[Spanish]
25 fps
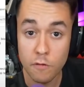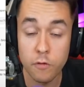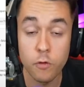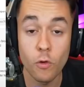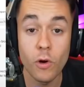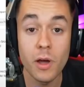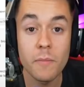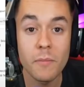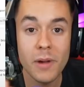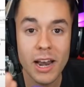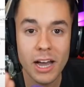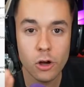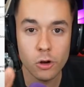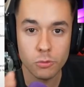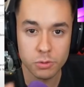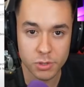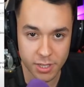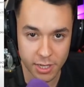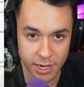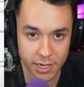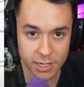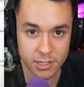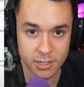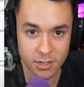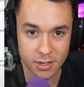Fue en Black
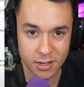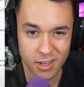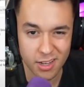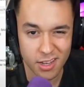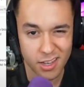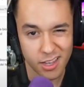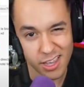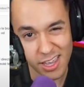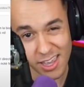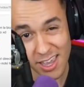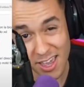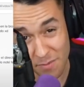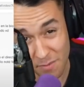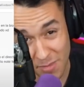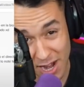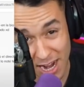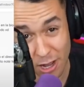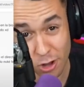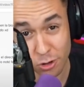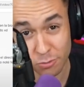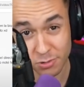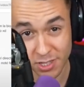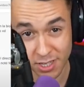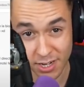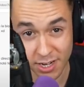Ops 3. Y en
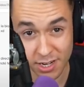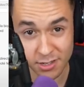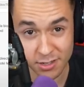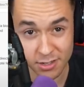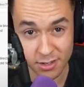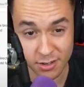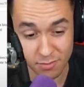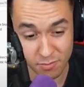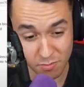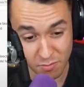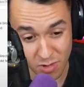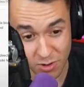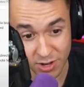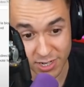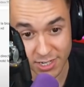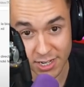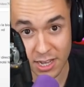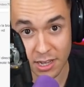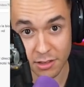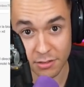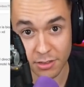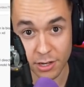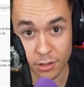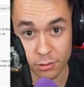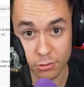Black Ops 3 me
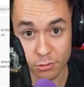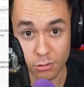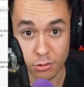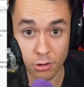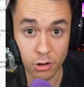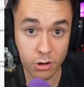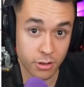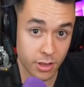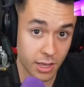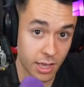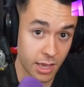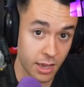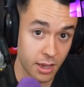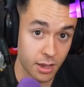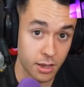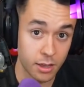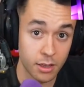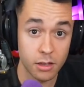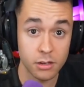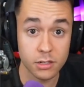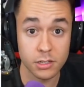vas a decir tú lo de,